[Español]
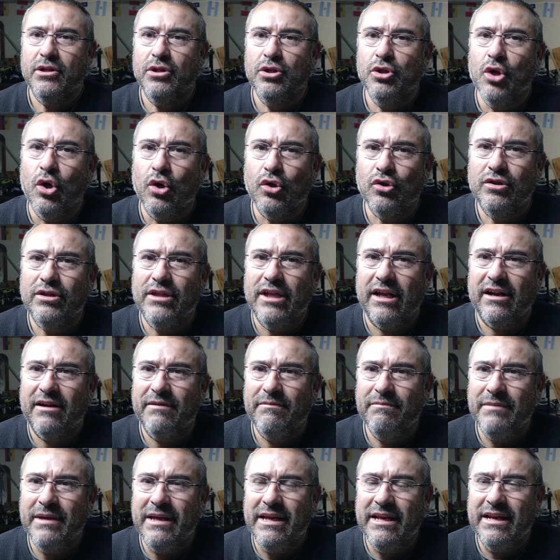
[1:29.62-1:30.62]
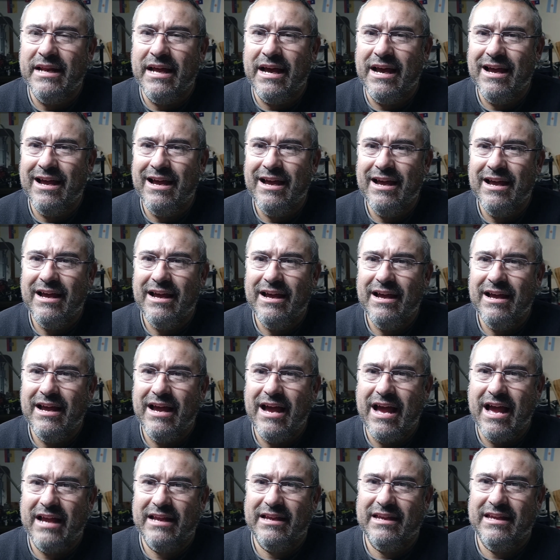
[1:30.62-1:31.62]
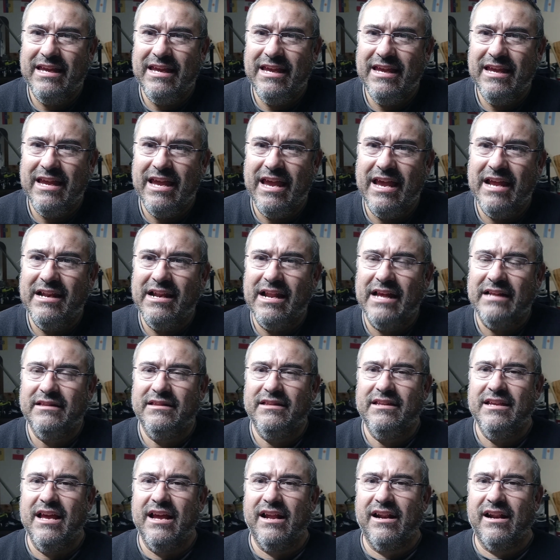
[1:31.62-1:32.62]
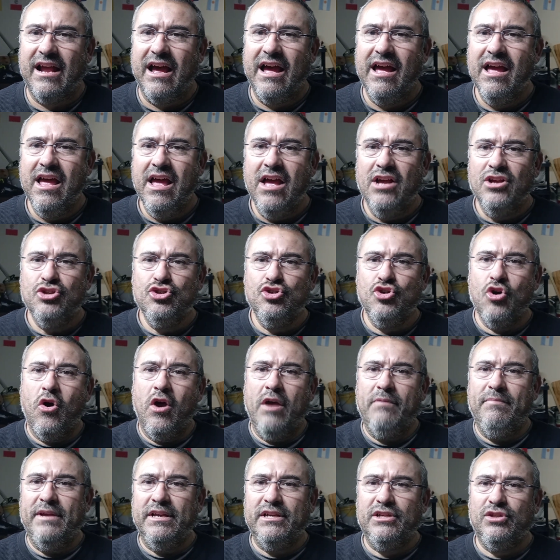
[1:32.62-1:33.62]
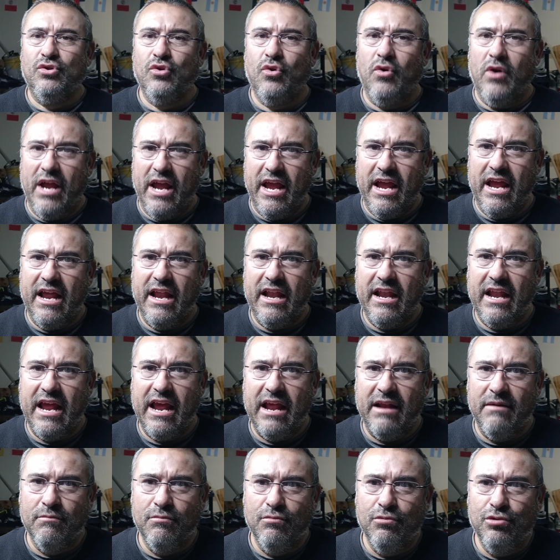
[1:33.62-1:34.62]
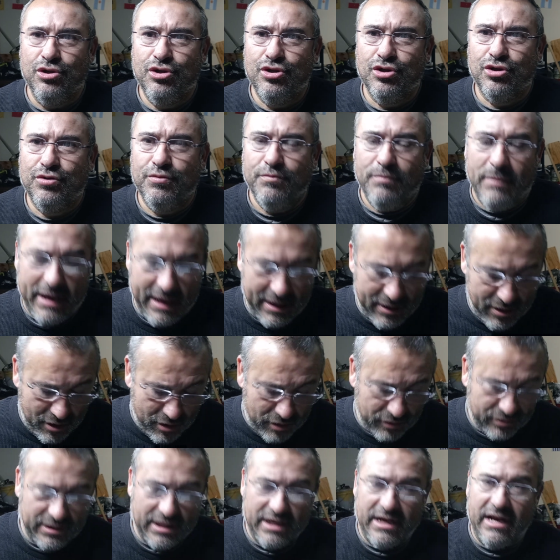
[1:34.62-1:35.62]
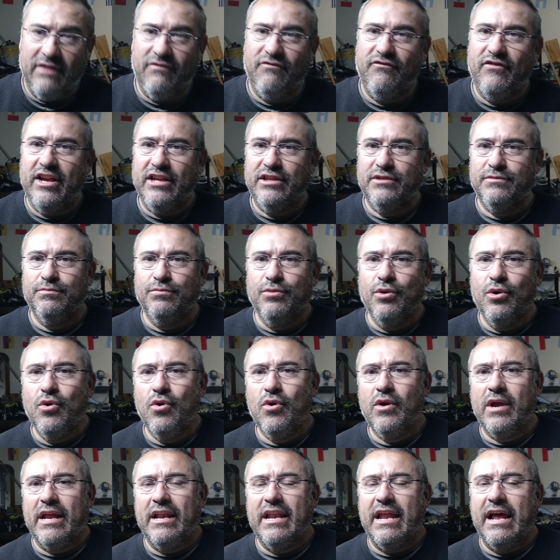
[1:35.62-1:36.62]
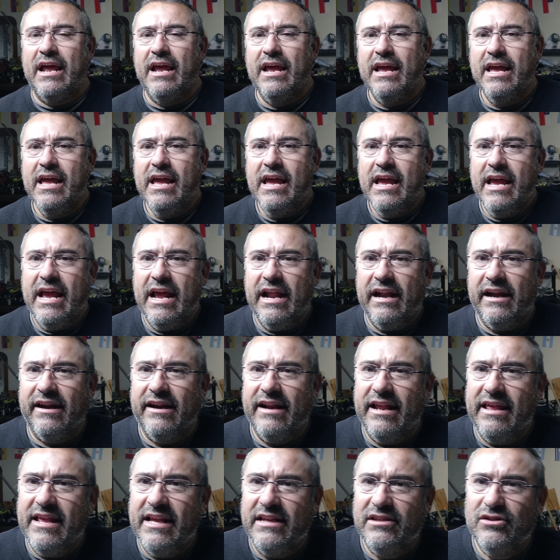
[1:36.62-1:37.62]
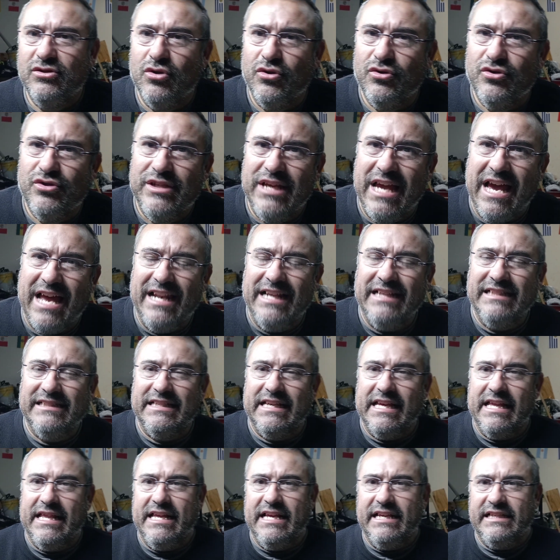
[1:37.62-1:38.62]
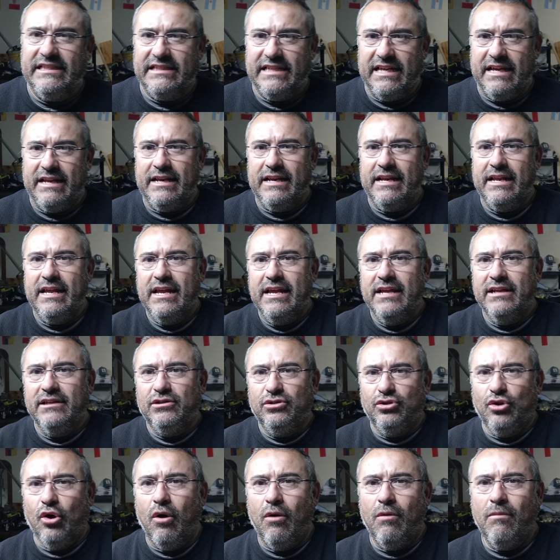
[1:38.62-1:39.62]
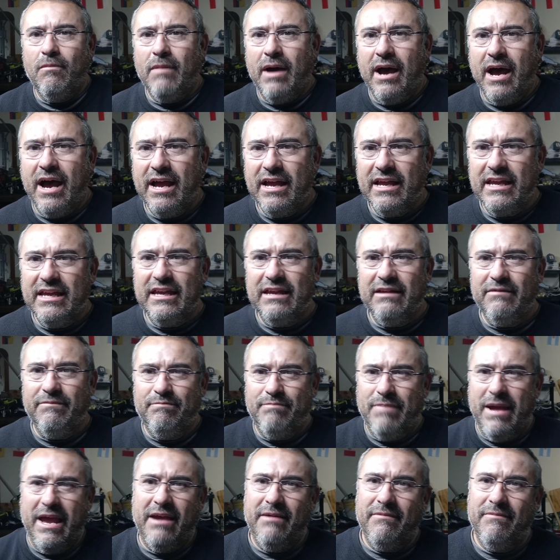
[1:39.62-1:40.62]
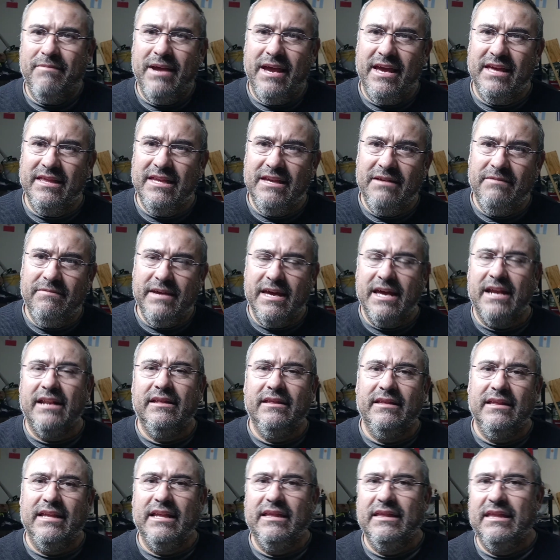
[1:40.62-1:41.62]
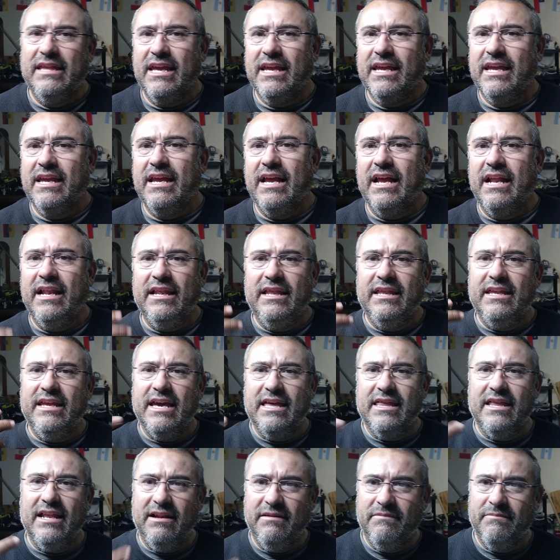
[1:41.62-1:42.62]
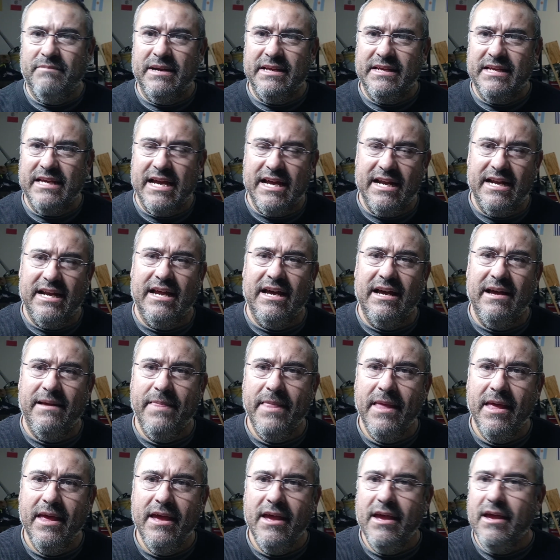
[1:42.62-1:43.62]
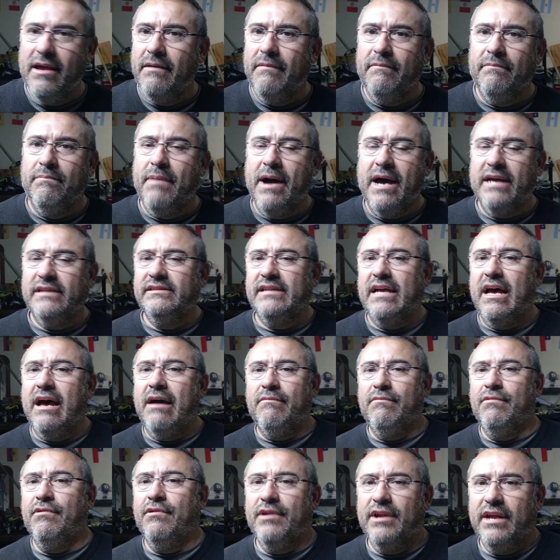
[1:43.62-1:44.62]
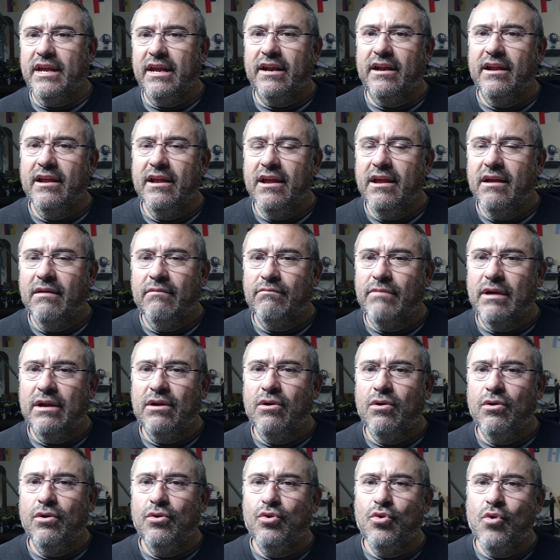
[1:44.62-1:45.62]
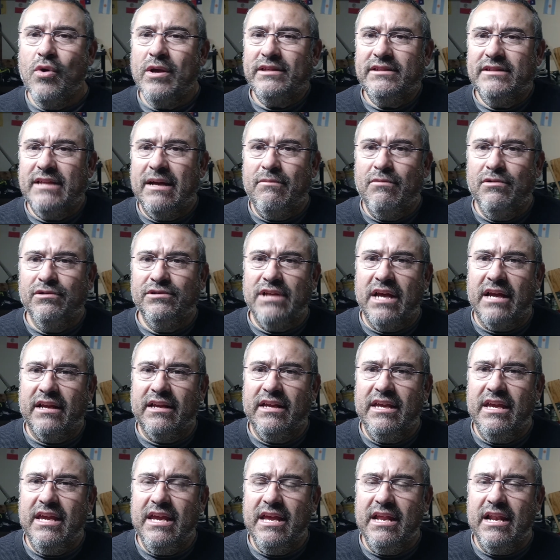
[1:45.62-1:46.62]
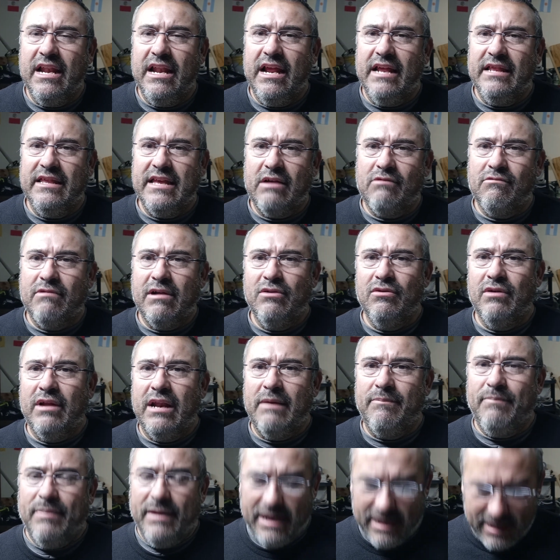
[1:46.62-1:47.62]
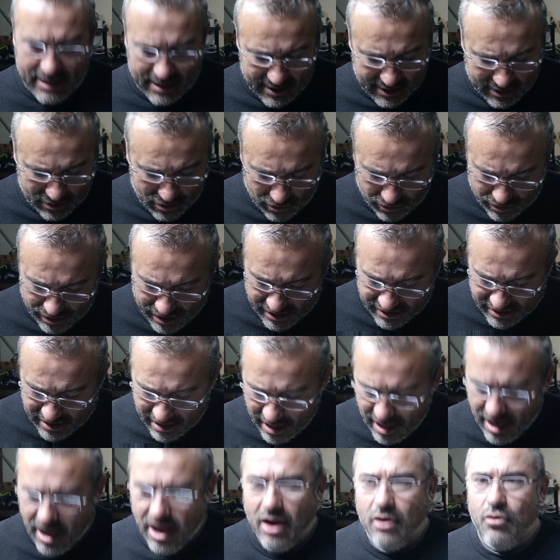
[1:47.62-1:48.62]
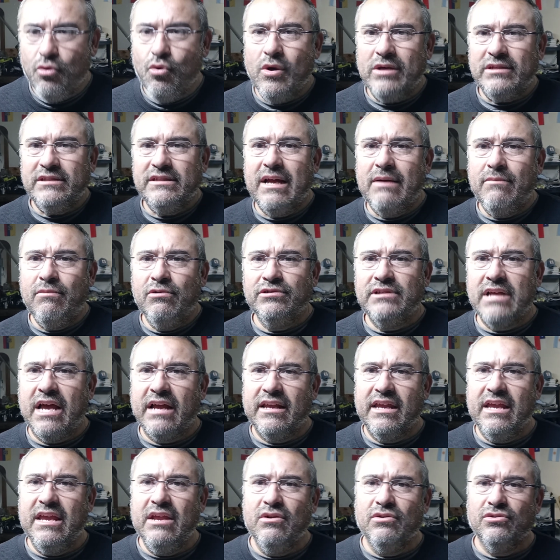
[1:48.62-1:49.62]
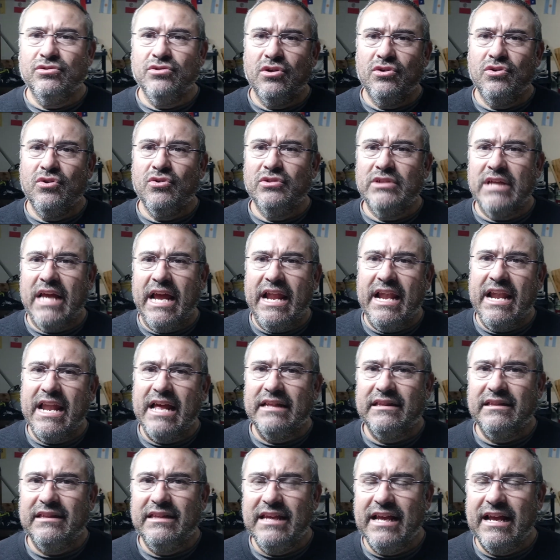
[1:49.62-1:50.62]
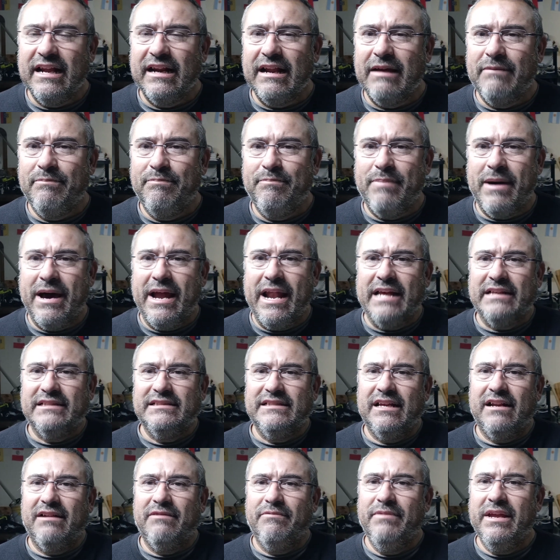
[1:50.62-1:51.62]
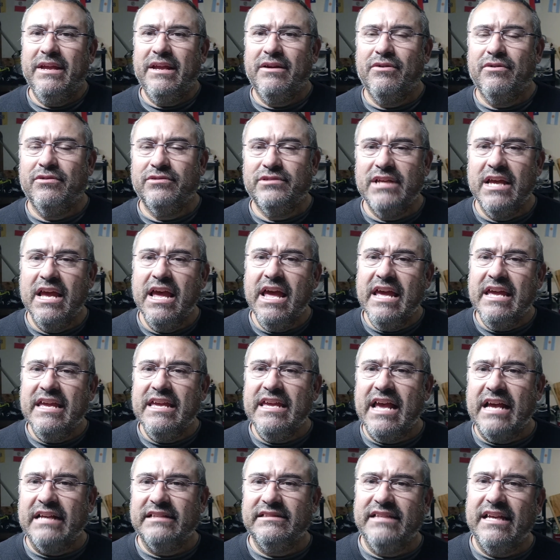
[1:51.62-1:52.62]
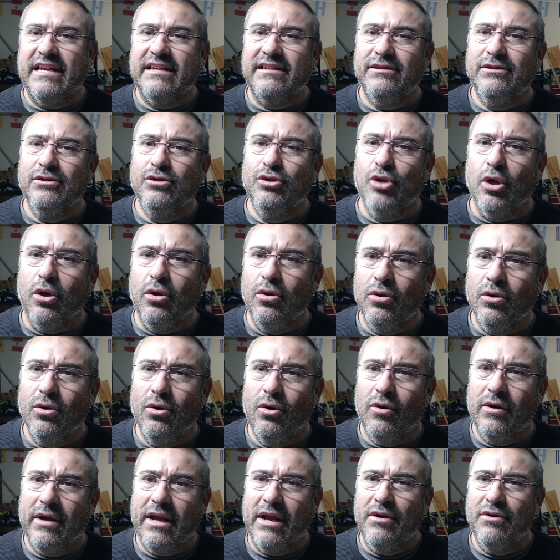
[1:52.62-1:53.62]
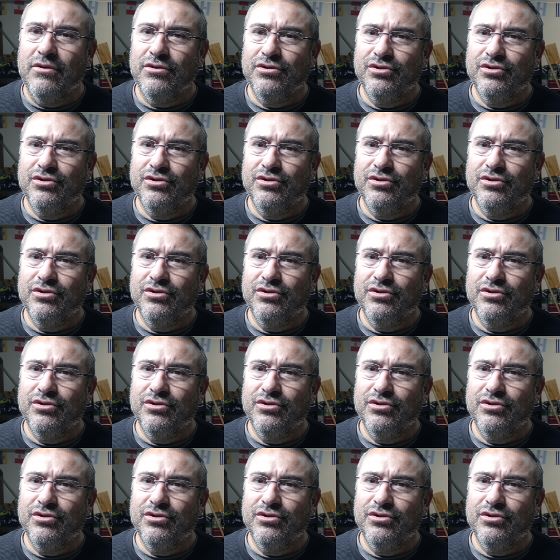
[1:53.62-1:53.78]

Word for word: no termina aquí en la tierra. Yo he visto en, muchos medios, en el Facebook, en, en redes sociales que dicen, toma y bebe, diviértete, que el día del mañana vas a morir. Bueno, no estamos aquí, de acuerdo a la palabra de Dios, dice, no estamos aquí nosotros en la tierra para servirnos y hacer todo lo que